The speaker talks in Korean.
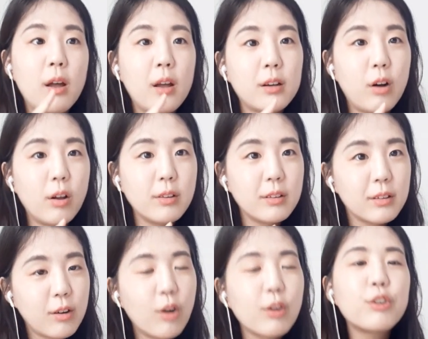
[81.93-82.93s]

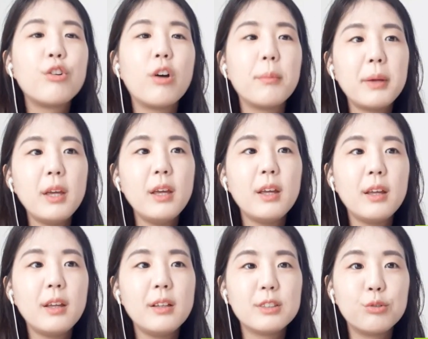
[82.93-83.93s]
그런 커리큘럼이
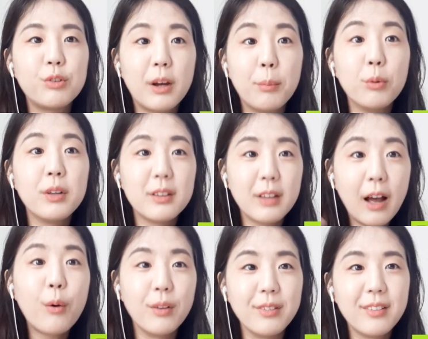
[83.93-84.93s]
이제 우리가 보내는
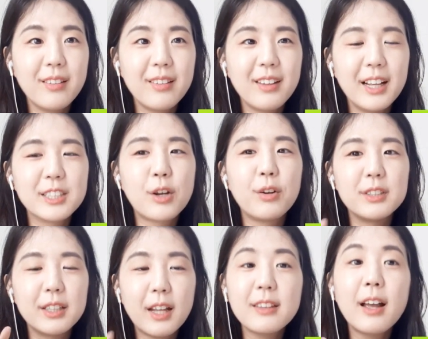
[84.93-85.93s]
학원 에서
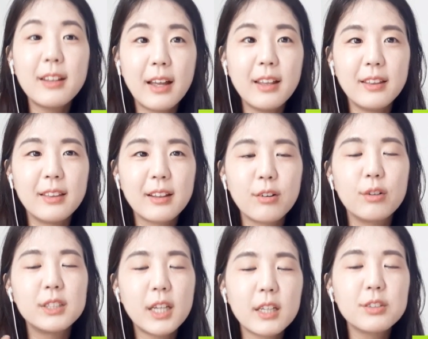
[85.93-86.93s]
이제 탄탄한 그런
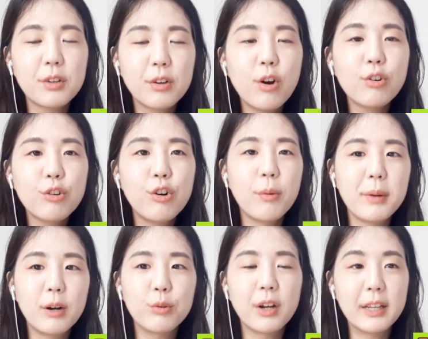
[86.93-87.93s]
체계적인
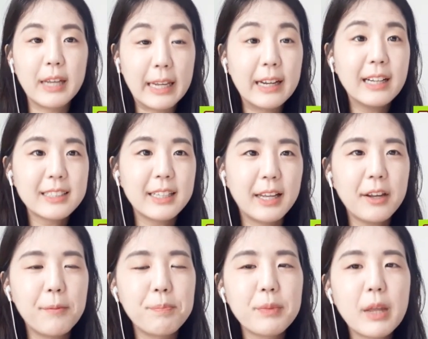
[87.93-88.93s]
커리큘럼이라고 우리가 얘기를
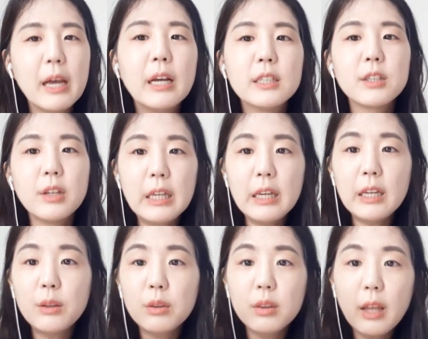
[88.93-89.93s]
하잖아요. 그래서
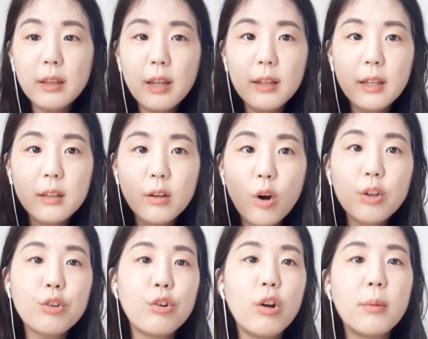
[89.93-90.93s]
이 탄탄한
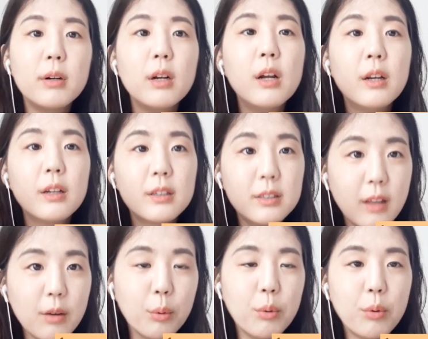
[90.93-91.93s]
커리큘럼을
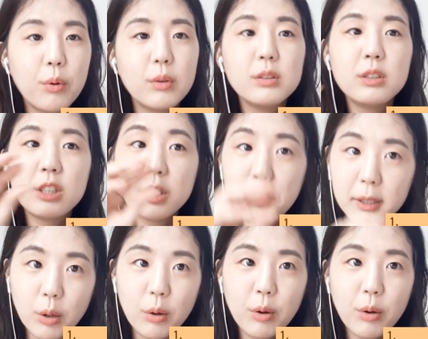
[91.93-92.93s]
그대로
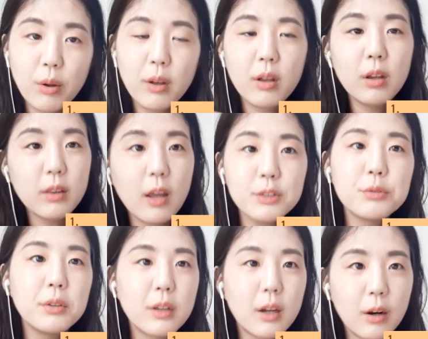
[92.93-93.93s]
집에서 1대1
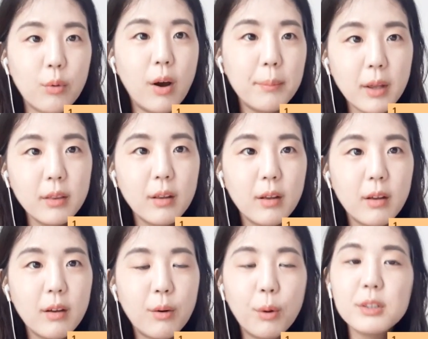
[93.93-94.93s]
할수 있다라고 하면
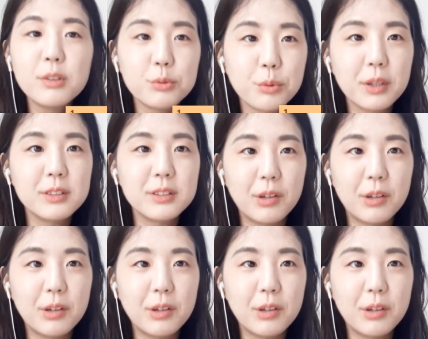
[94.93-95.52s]
훨씬 더 좋겠죠.